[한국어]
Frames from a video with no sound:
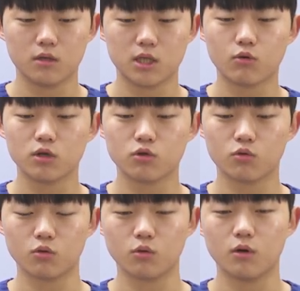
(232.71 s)

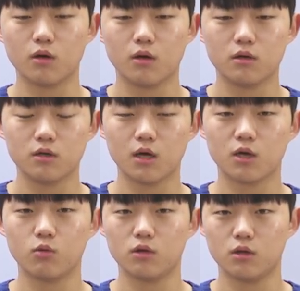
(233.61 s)
직관적으로
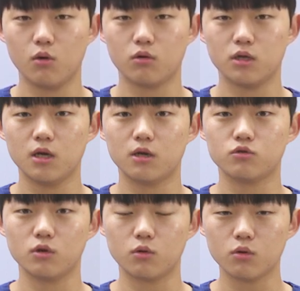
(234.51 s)
의학 이론의 내용을 이해할
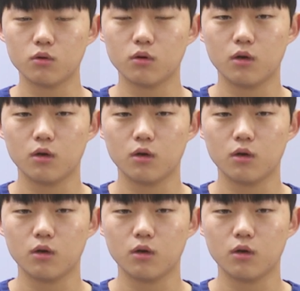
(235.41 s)
수 있고